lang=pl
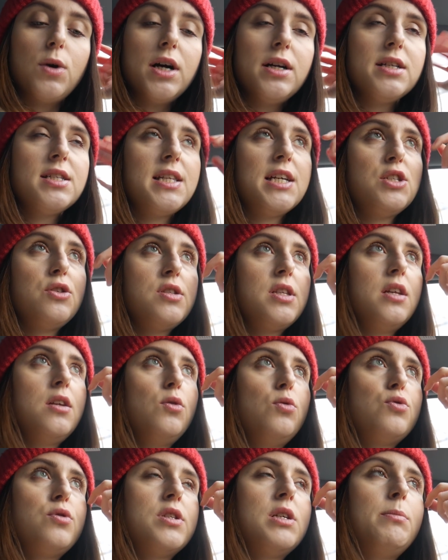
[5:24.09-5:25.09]
ale Staś
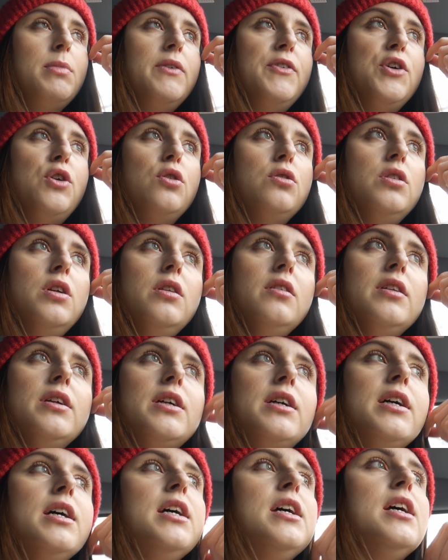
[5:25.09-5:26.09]
dostanie dużo zabawek od
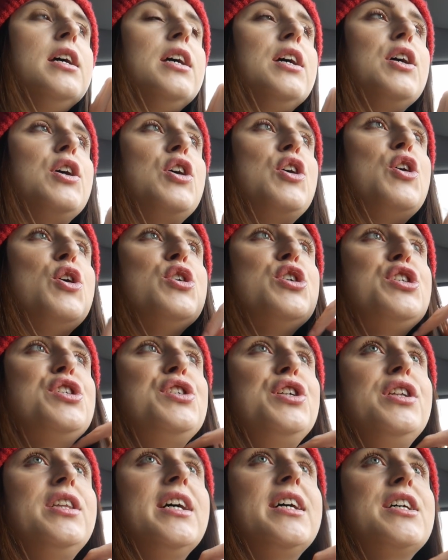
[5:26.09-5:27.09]
innych
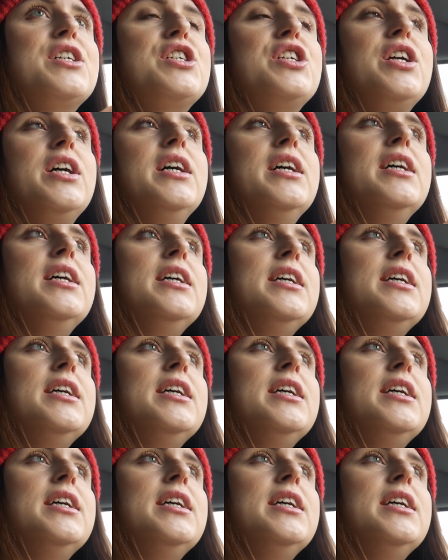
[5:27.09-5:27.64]
gości, także